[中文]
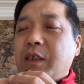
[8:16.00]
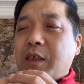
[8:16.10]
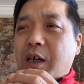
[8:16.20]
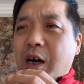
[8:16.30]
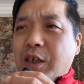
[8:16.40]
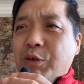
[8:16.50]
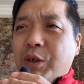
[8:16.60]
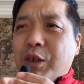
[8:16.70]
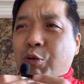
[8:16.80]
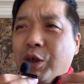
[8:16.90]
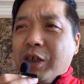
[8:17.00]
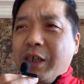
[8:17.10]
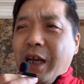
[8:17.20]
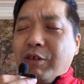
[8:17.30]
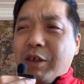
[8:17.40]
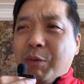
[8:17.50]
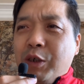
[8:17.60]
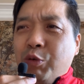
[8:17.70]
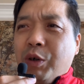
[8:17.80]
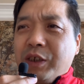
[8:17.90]
啊，有个火车站叫什么
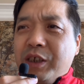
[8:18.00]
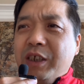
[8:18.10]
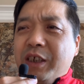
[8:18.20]
洛西